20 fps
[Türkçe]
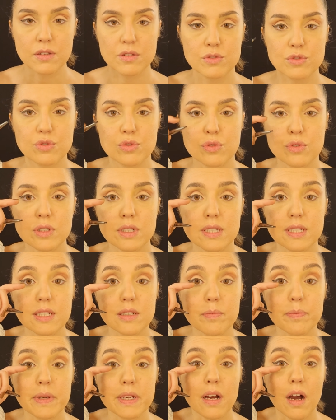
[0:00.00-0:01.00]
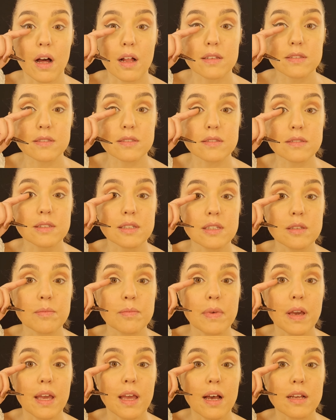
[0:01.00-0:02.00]
Şu kirpik
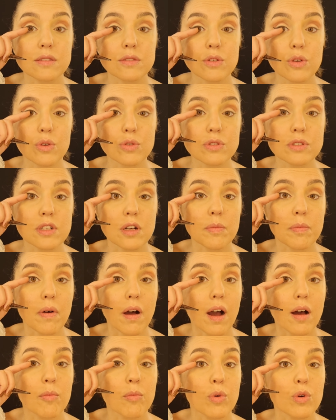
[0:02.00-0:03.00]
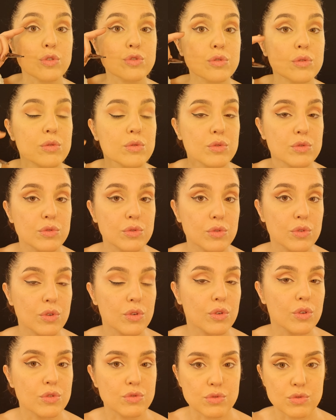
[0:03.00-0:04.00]
altındaki beyaz göz kapağı boşluğunu
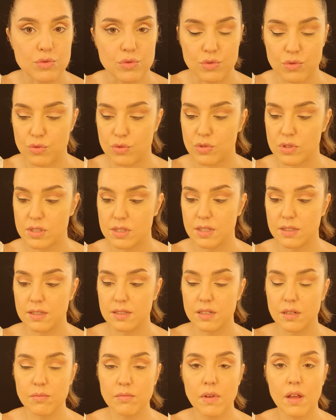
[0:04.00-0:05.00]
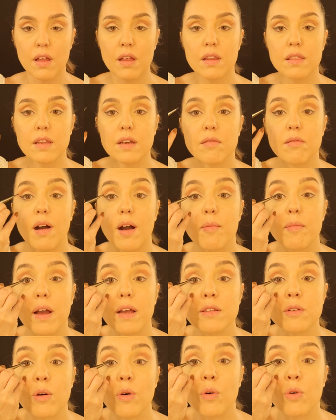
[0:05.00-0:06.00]
görüyorsunuzdur sanırım.
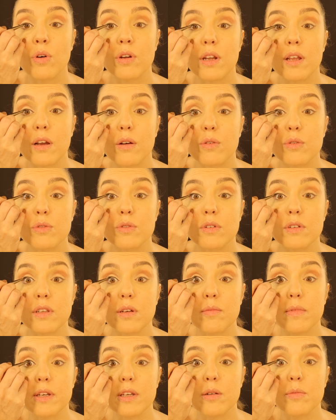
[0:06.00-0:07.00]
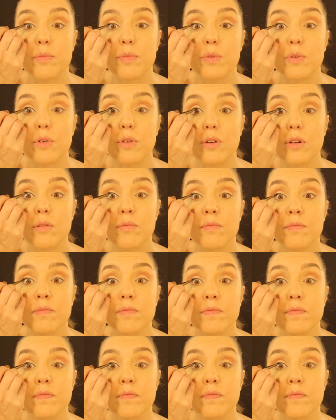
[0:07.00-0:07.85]
Tamamen oraya uygulama yapıyorum.